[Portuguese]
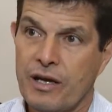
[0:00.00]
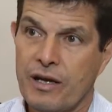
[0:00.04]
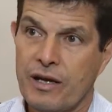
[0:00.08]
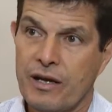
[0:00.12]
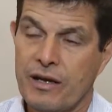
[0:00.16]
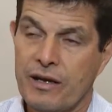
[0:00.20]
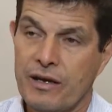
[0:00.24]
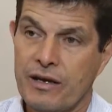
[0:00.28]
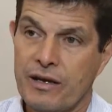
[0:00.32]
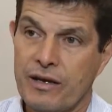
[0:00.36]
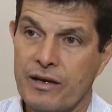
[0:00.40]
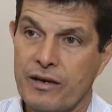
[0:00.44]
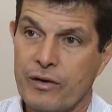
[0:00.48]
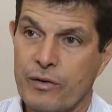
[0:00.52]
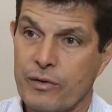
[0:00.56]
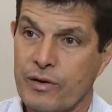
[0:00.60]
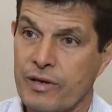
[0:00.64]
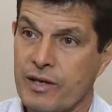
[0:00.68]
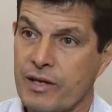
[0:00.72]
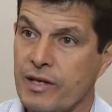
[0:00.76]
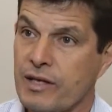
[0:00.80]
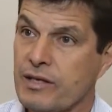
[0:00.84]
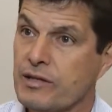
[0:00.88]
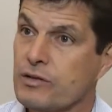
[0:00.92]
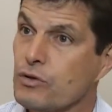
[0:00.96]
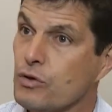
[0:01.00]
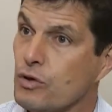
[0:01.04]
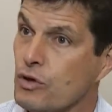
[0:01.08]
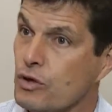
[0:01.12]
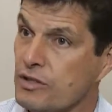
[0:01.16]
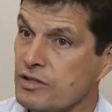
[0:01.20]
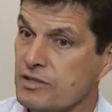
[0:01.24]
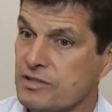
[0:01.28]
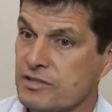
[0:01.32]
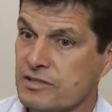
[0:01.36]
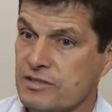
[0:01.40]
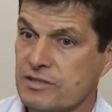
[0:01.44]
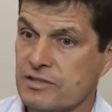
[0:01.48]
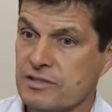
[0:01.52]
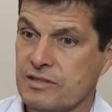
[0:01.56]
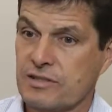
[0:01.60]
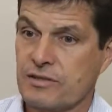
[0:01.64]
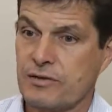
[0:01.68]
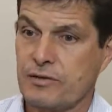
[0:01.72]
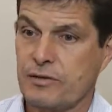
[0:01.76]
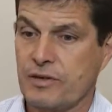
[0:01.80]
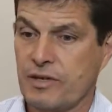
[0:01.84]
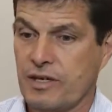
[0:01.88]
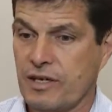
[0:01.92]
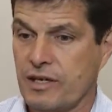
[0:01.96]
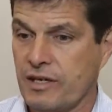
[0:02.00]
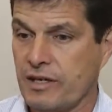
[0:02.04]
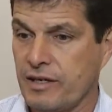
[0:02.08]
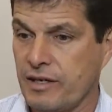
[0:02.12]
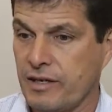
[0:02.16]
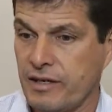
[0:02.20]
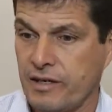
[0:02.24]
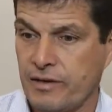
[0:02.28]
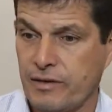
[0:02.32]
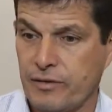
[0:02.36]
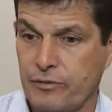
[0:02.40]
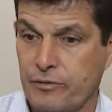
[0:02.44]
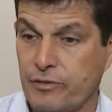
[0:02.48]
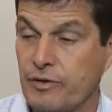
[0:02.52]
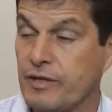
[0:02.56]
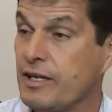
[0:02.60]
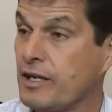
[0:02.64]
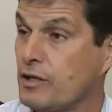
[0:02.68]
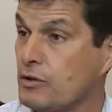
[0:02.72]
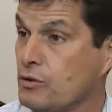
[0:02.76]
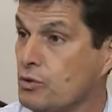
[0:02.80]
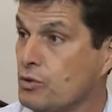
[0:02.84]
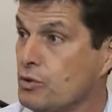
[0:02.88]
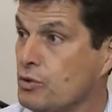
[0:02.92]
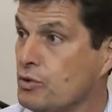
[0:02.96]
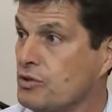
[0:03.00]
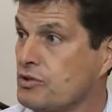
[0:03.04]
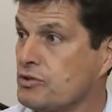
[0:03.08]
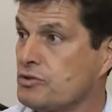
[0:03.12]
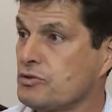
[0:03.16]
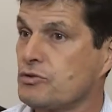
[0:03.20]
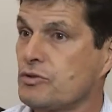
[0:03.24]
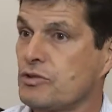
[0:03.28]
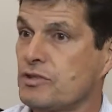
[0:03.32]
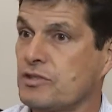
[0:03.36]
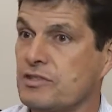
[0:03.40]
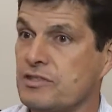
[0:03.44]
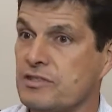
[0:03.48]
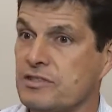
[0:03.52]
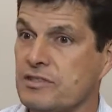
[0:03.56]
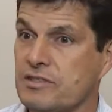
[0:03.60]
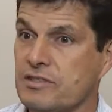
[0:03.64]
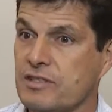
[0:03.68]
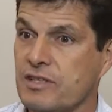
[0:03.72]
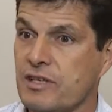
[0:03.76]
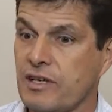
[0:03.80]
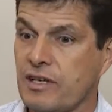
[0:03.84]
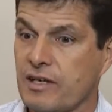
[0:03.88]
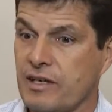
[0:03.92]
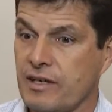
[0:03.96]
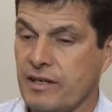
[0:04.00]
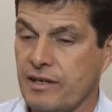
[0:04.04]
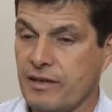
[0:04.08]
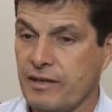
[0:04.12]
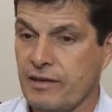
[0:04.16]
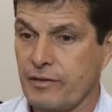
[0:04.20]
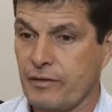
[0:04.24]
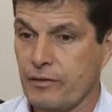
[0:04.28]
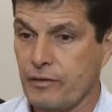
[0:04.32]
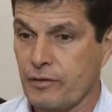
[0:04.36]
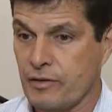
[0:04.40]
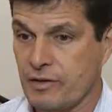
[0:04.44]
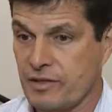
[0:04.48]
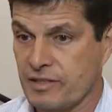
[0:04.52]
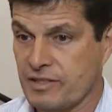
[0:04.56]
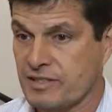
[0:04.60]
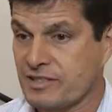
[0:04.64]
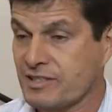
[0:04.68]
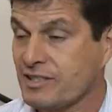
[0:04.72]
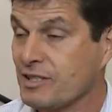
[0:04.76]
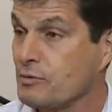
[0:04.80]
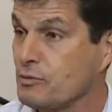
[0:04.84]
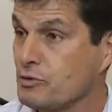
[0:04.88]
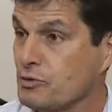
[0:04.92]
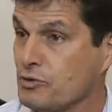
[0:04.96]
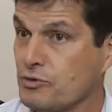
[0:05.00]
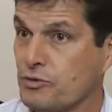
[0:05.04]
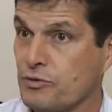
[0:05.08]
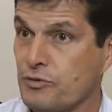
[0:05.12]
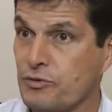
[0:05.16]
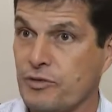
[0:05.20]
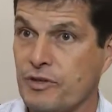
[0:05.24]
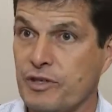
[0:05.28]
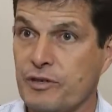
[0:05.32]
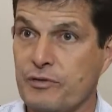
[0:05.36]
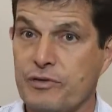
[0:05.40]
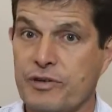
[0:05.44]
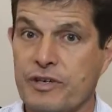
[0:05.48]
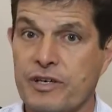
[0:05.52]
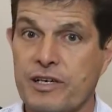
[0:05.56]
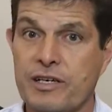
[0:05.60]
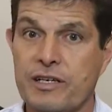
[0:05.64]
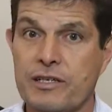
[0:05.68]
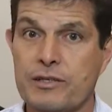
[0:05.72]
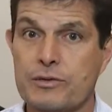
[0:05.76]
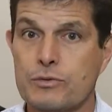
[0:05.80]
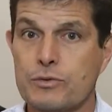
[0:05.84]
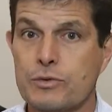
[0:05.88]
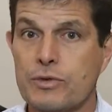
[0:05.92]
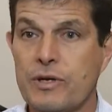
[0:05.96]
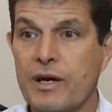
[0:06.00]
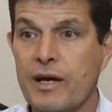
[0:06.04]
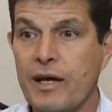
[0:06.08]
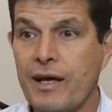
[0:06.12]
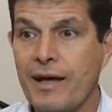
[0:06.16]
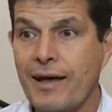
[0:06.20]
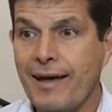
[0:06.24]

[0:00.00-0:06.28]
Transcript: é, o que nós, é, vereadores, nós eh, estamos verificando